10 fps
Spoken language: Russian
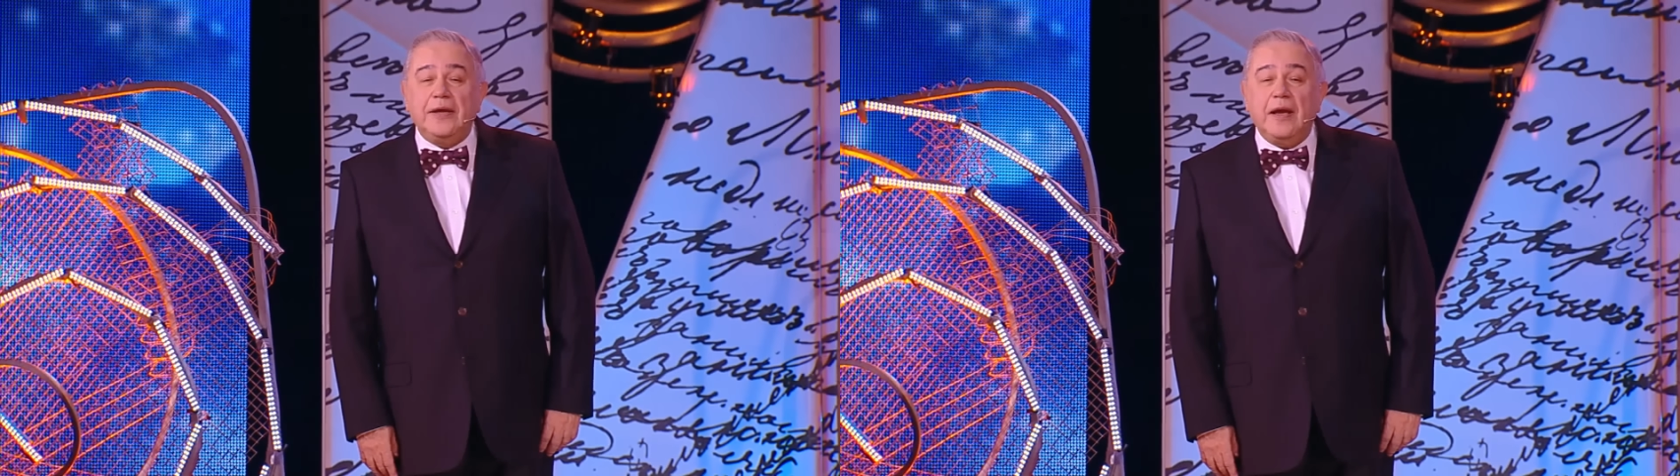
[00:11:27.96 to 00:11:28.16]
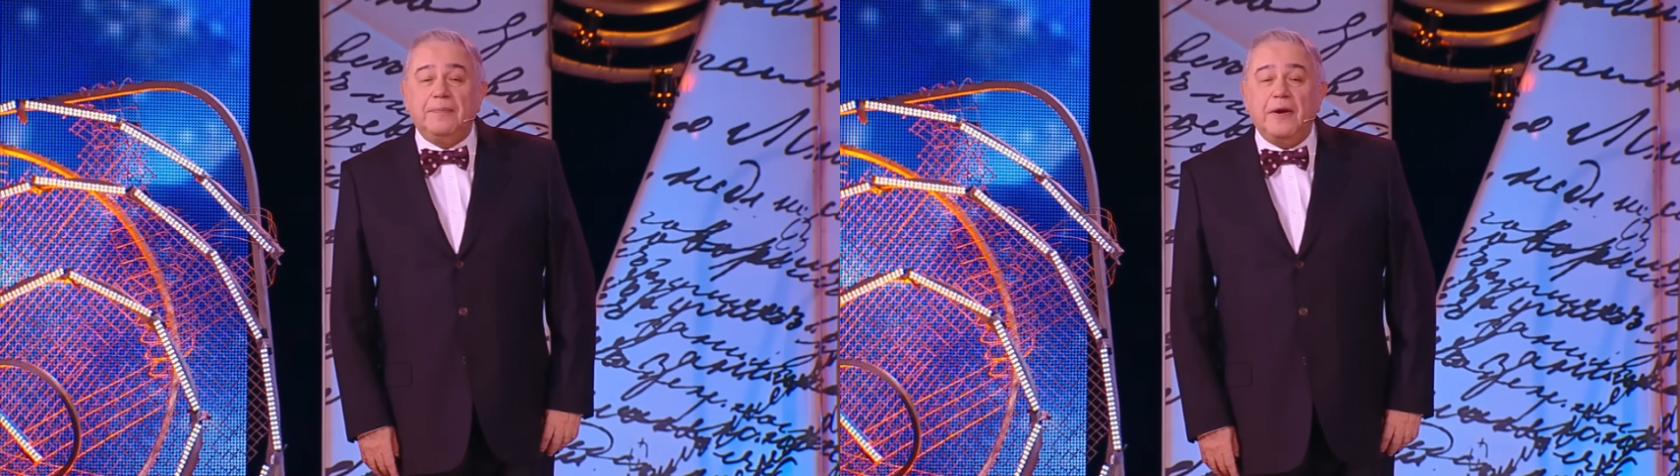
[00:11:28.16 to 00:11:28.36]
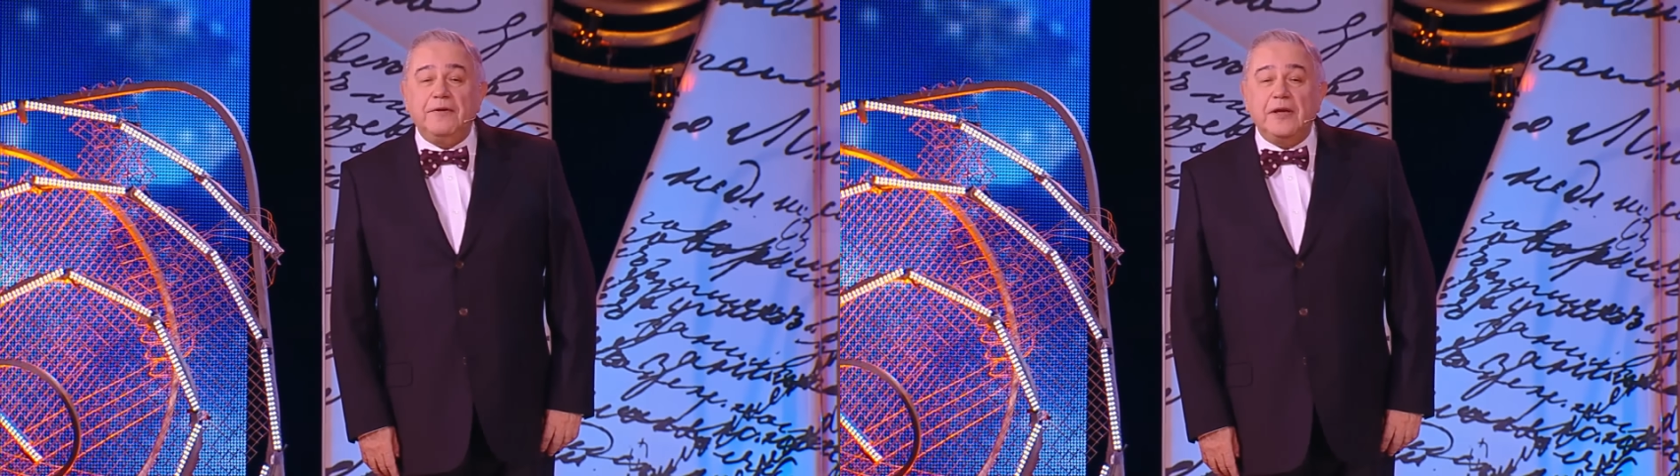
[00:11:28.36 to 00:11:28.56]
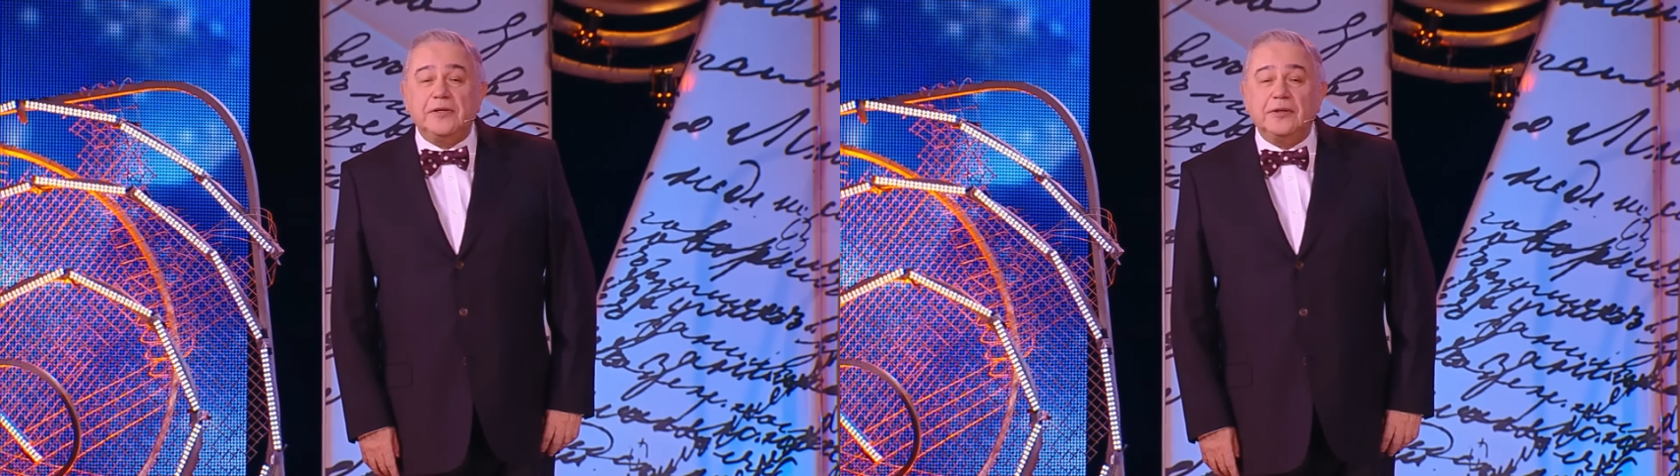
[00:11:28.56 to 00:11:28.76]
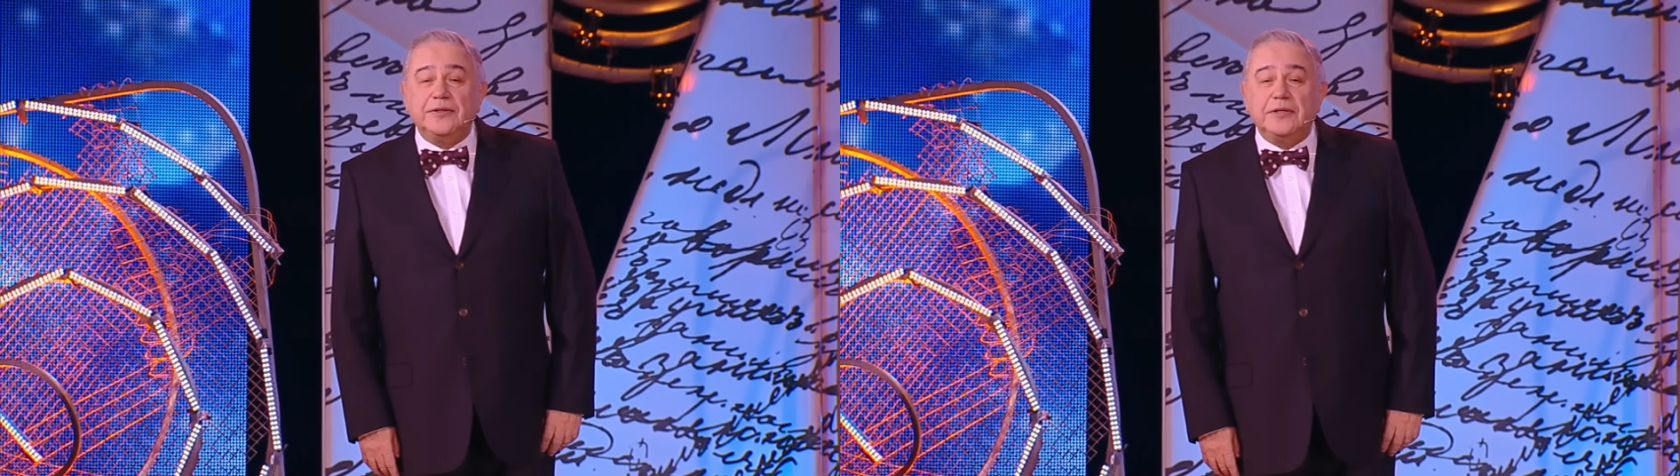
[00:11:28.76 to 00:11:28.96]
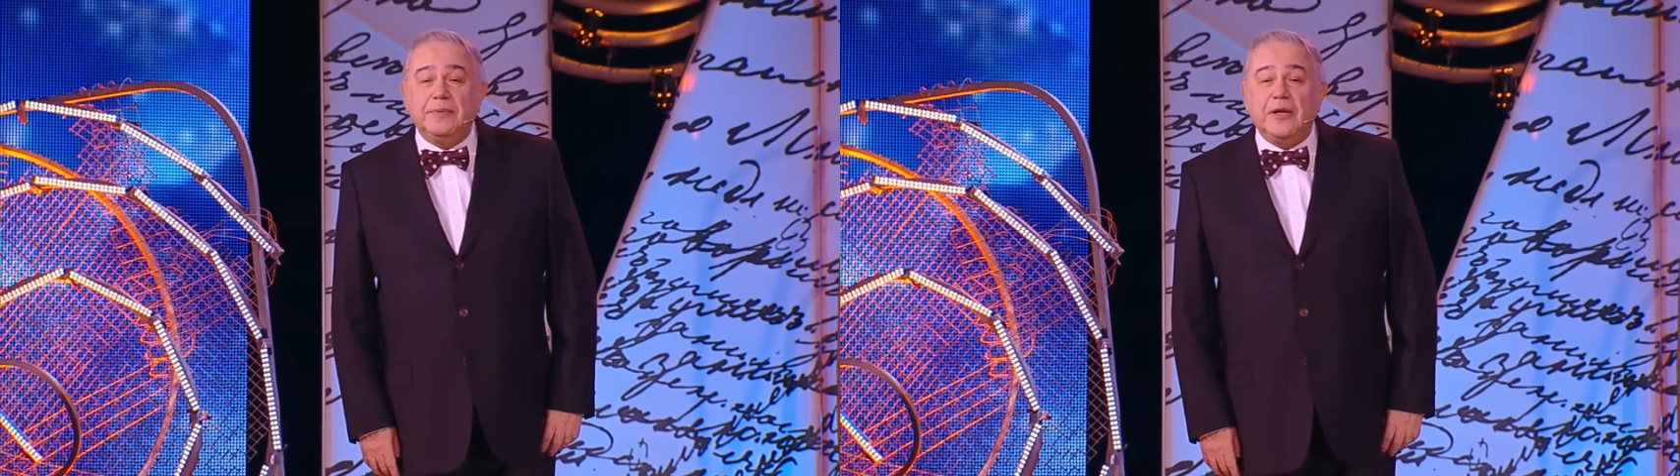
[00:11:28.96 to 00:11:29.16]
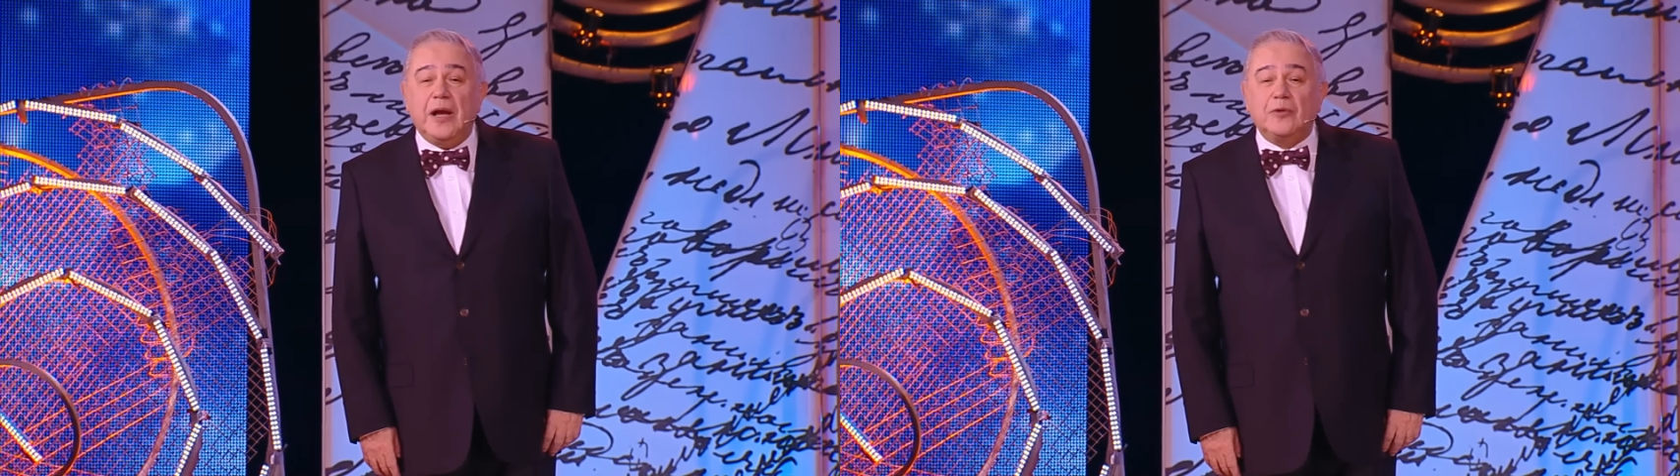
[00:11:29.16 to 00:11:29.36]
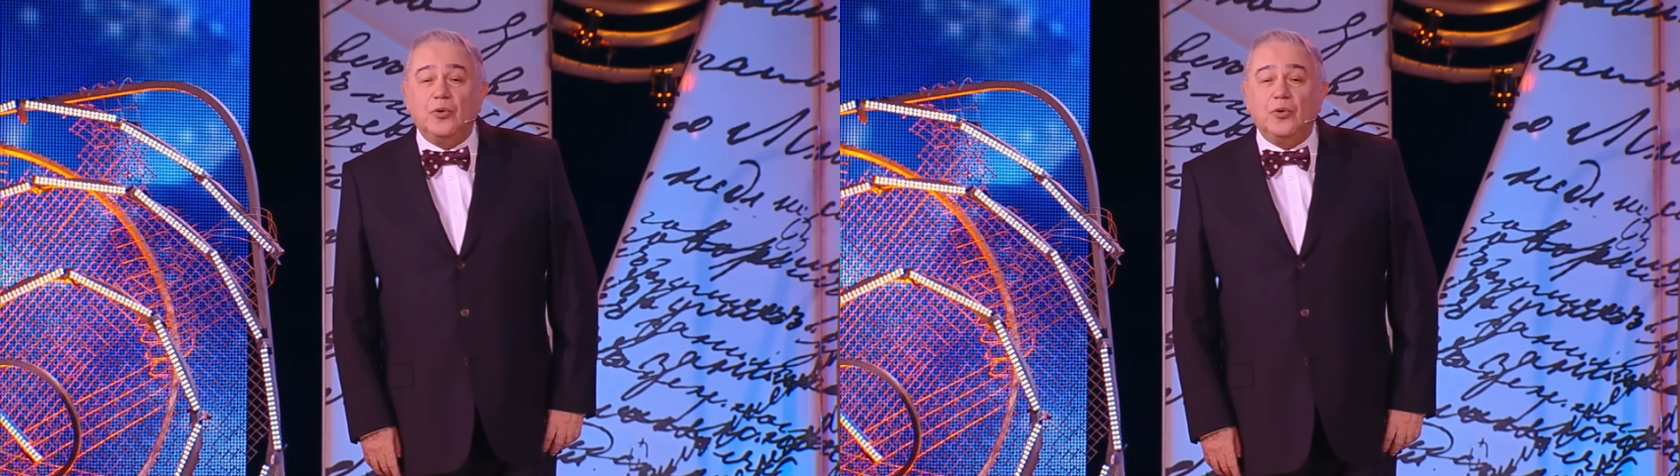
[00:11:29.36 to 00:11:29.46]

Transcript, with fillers: а я повесила себе на